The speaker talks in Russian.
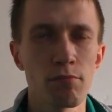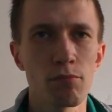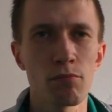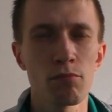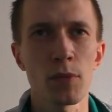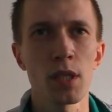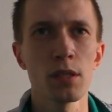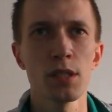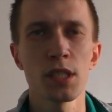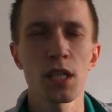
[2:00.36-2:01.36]

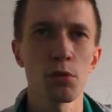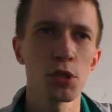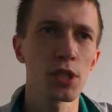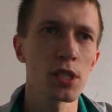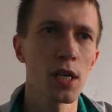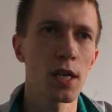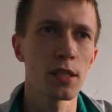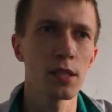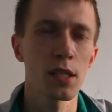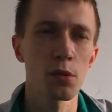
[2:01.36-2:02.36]
10 числа,
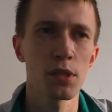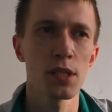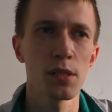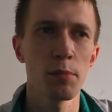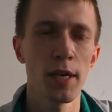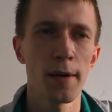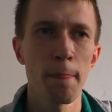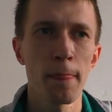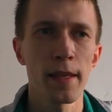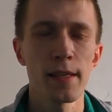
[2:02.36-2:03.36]
10 сентября
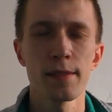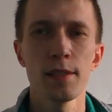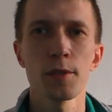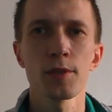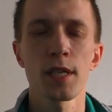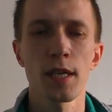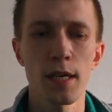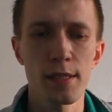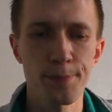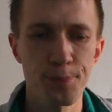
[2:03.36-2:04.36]
я сделал
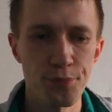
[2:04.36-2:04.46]
заказ,